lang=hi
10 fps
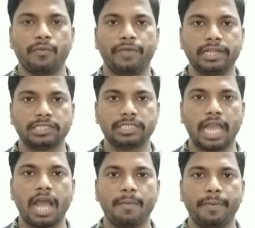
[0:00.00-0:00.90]
फ्रेंड्स
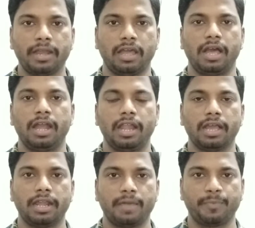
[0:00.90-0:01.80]
यहाँ पर
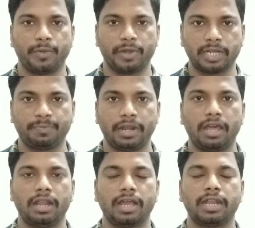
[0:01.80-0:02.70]
अलग अलग प्रोडक्ट पर
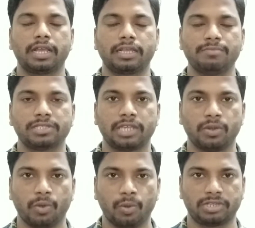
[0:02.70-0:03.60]
अलग अलग
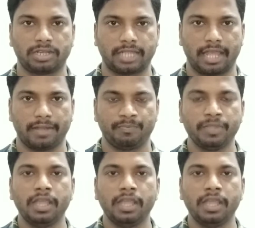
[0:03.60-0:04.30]
कमीशन हो सकता है